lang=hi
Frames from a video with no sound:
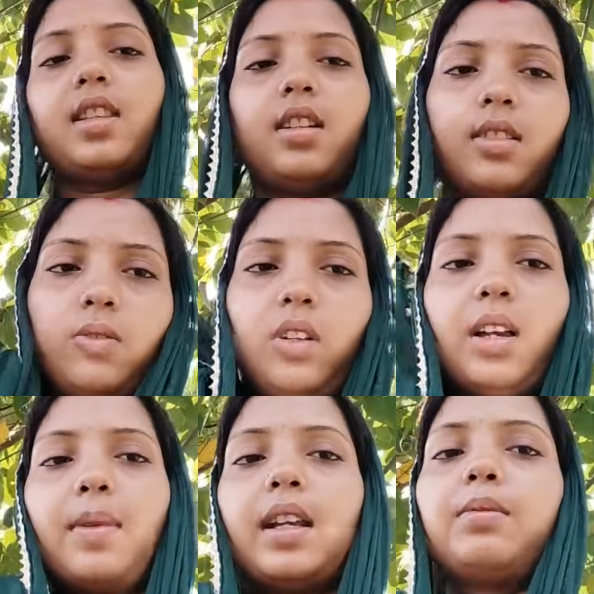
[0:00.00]
जाता ना
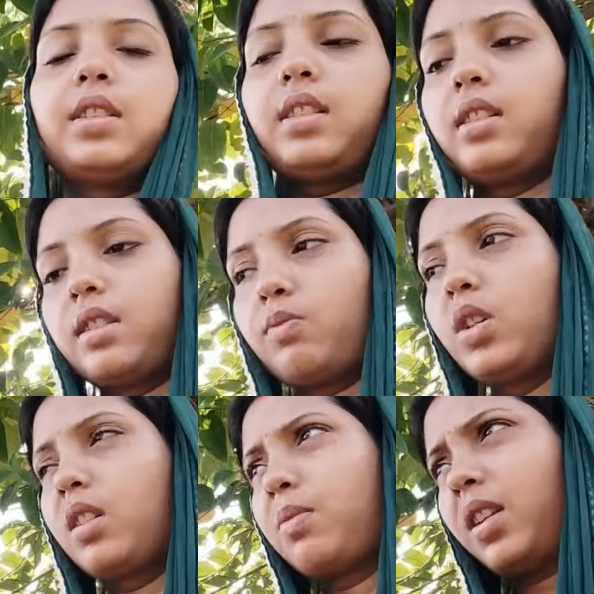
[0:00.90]
उनका बारह बज के दस
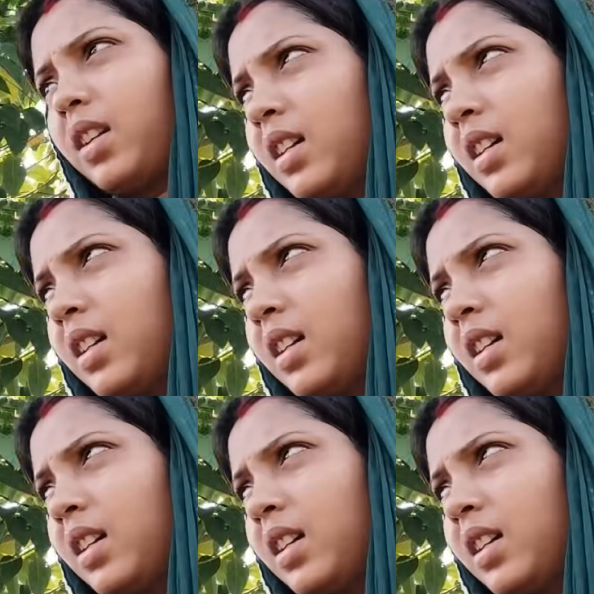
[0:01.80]
मिनट पर